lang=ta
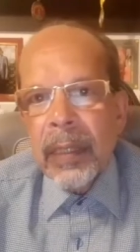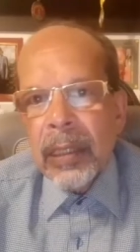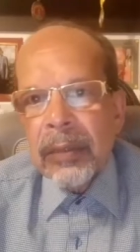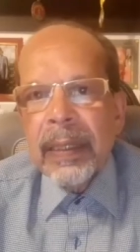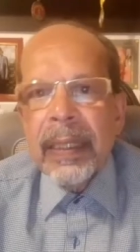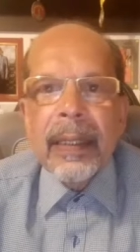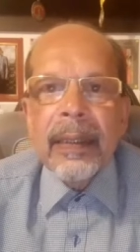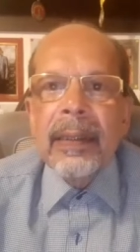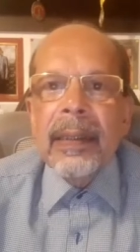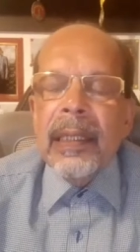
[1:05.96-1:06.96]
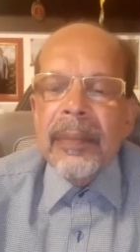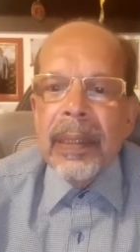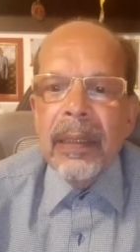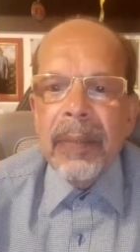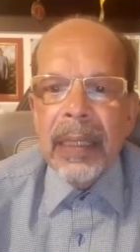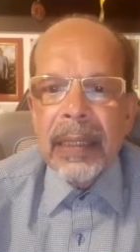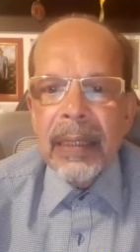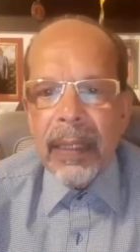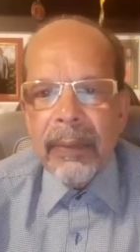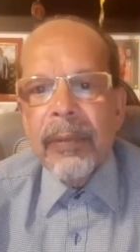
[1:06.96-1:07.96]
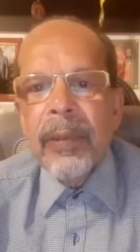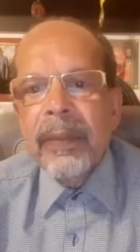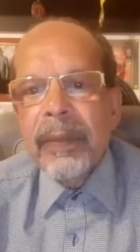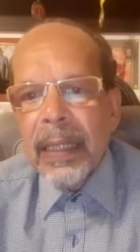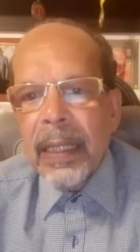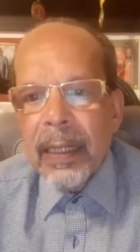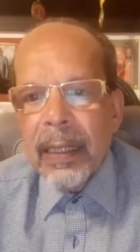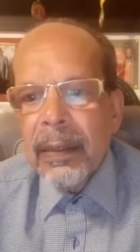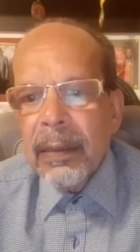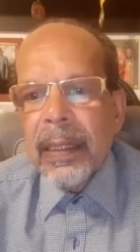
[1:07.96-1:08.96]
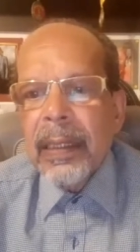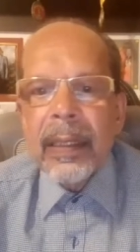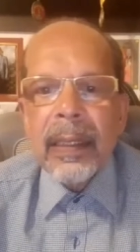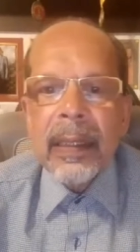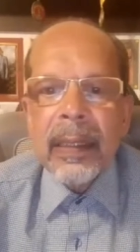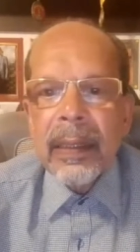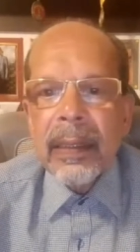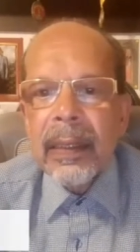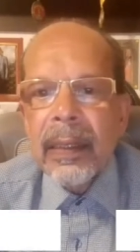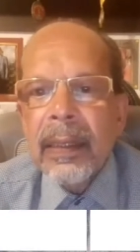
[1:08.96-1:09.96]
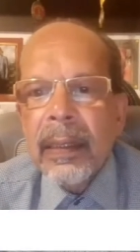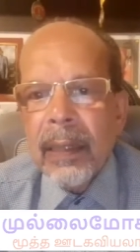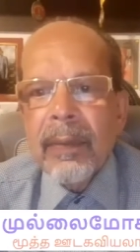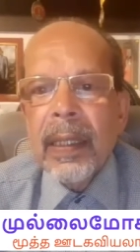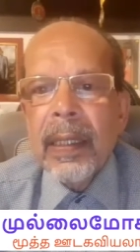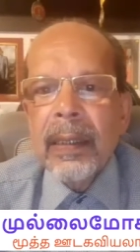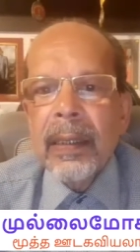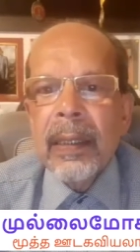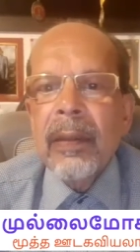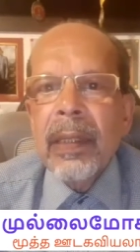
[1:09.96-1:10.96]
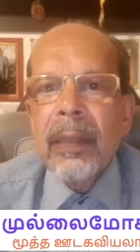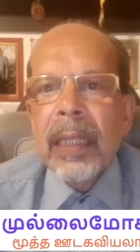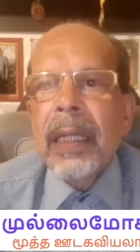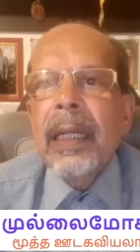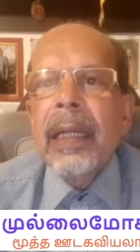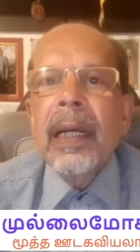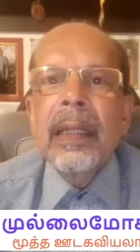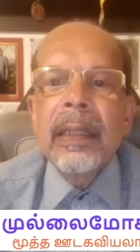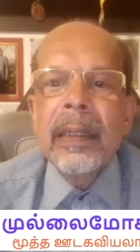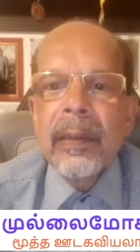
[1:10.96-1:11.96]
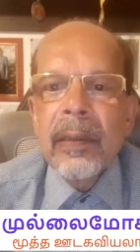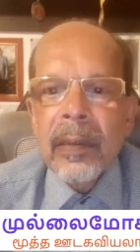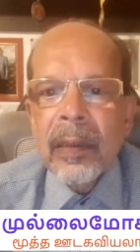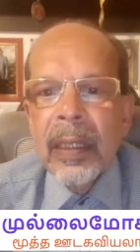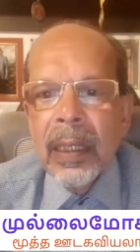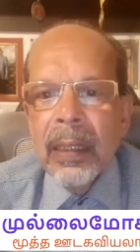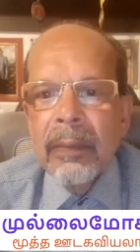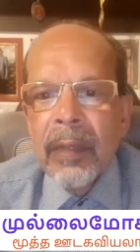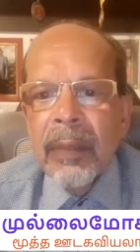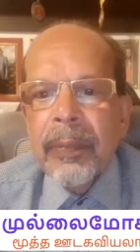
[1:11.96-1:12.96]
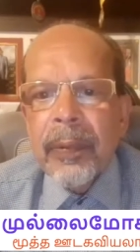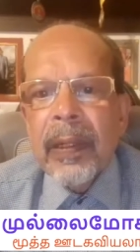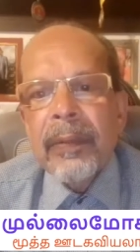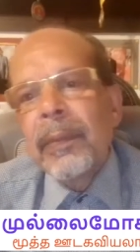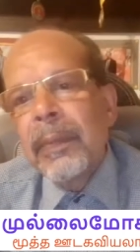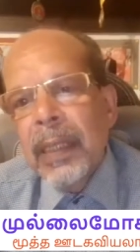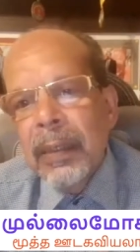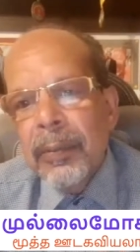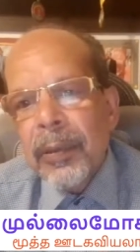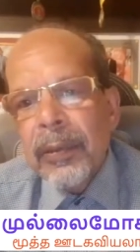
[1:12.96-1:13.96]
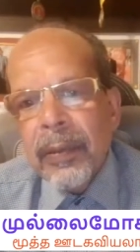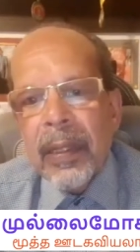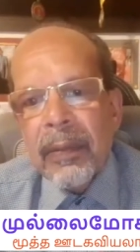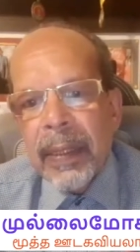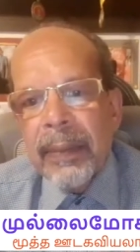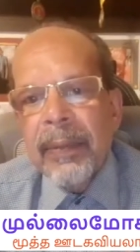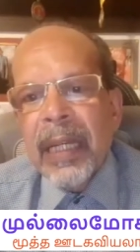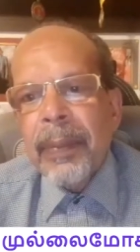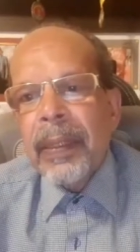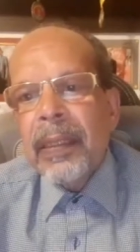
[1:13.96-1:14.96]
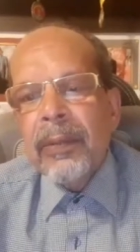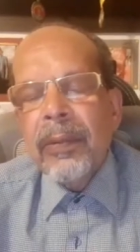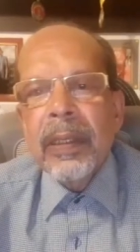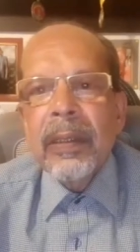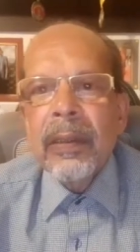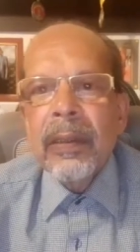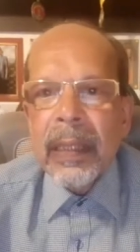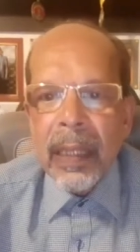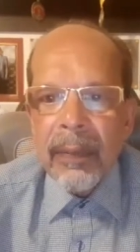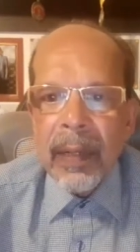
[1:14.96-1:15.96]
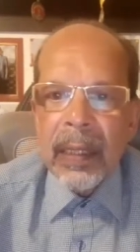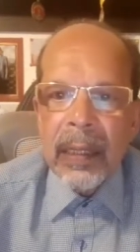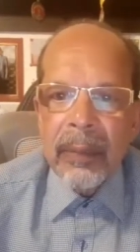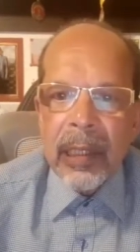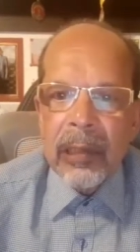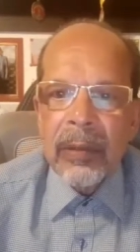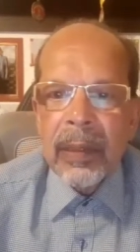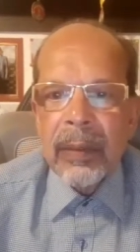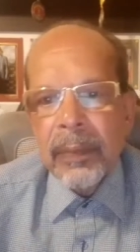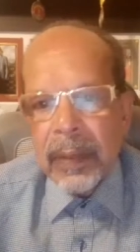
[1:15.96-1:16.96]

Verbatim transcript: மருத்துவ நேரத்தில் சந்திப்பதன் மகிழ்ச்சி வளமை போலவே நாங்கள் செய்கின்ற இந்த நிகழ்வானது எங்களுடைய மக்களுக்கான ஒரு விழிப்புணர்வும் புரிந்துணர்வையும் ஏற்படுத்தக்கூடிய ஒரு நிகழ்வாக இந்த மருத்துவர்